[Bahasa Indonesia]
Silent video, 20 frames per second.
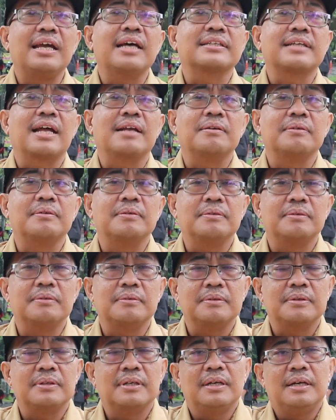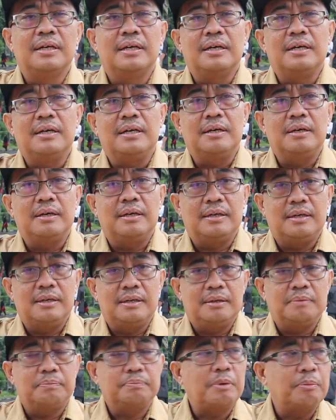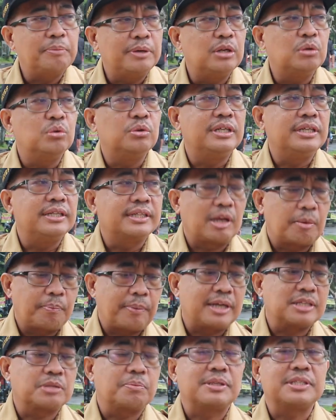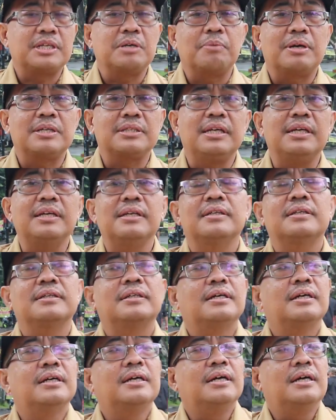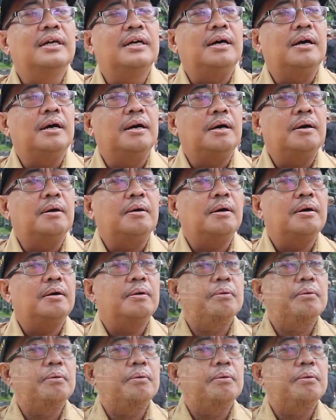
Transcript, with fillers: kegiatan uh, pemilu di TPS masing-masing, uh,